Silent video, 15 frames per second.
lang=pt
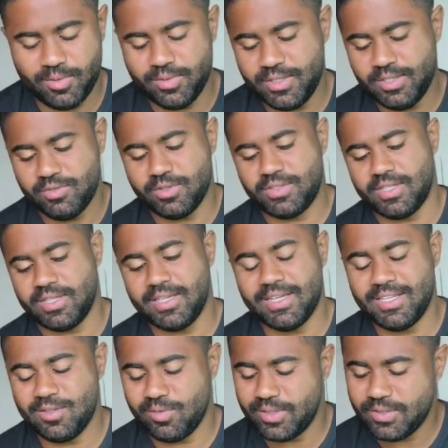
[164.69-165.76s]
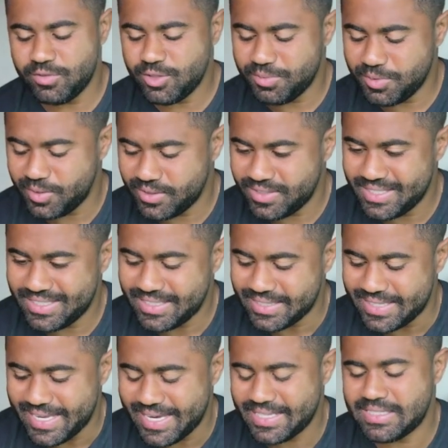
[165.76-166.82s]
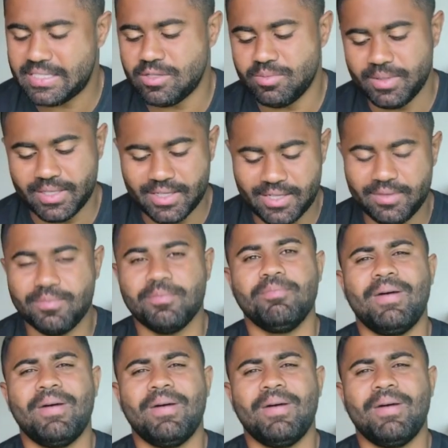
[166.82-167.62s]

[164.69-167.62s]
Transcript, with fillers: O livro O Segredo é um livro de 1910, se não me engano,